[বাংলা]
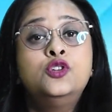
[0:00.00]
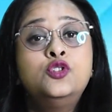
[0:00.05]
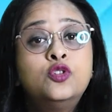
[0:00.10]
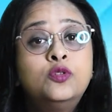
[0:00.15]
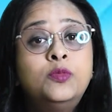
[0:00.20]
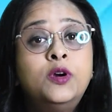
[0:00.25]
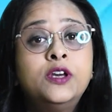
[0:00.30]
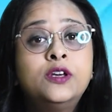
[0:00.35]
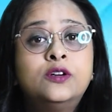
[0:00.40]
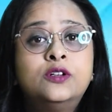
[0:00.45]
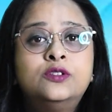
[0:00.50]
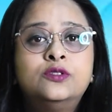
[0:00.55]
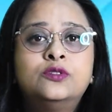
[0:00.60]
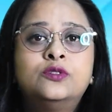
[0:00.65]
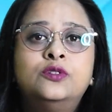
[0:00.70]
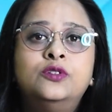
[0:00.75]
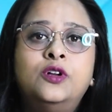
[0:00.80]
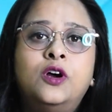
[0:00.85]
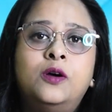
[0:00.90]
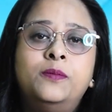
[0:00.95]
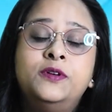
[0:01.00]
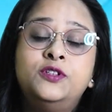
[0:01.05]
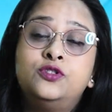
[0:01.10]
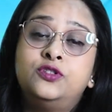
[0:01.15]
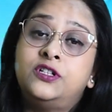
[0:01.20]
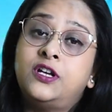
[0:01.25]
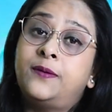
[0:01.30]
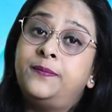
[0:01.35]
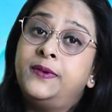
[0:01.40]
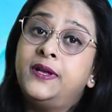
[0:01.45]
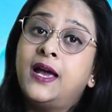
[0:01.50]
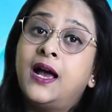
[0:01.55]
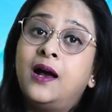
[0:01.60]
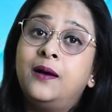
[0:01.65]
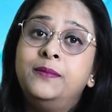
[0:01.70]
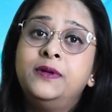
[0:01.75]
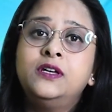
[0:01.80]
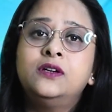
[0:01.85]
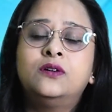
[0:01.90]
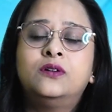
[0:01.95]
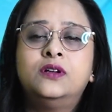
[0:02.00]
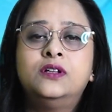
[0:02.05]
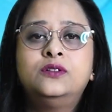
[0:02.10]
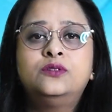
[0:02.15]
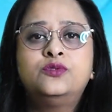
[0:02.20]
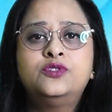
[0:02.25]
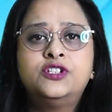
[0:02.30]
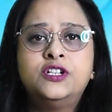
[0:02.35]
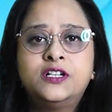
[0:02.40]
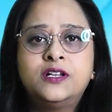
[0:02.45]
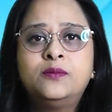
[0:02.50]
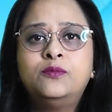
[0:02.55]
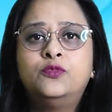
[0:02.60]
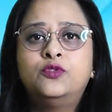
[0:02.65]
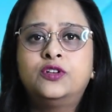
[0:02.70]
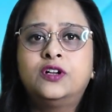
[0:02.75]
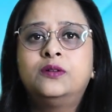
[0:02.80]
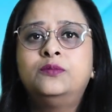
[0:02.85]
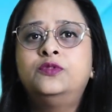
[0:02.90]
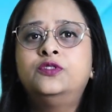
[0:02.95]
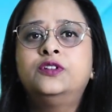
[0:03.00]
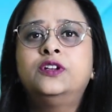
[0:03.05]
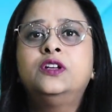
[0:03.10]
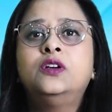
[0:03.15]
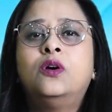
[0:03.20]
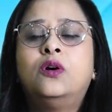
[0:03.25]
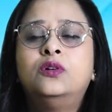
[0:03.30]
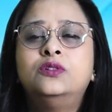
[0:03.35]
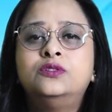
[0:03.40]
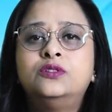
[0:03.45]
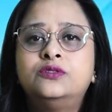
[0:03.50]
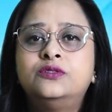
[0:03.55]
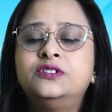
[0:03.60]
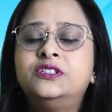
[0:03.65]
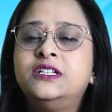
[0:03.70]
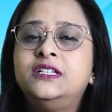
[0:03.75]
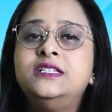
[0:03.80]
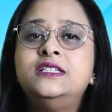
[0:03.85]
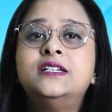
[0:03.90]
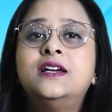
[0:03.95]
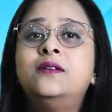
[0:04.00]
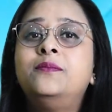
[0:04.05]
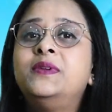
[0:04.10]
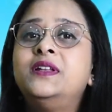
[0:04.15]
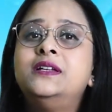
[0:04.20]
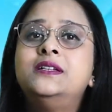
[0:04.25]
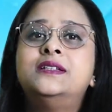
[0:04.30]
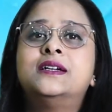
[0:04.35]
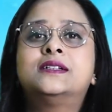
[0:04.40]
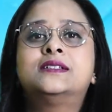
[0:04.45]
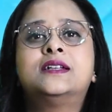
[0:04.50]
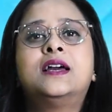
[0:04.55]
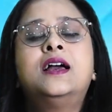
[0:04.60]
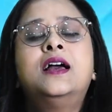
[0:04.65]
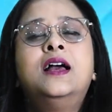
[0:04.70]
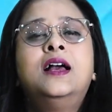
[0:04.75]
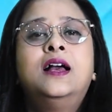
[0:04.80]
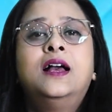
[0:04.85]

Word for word: সময় কতক্ষণ হবে যদি আপনি হামিং করেন তো সেটা মোটামুটি অন্তত তিন চার মিনিট একটা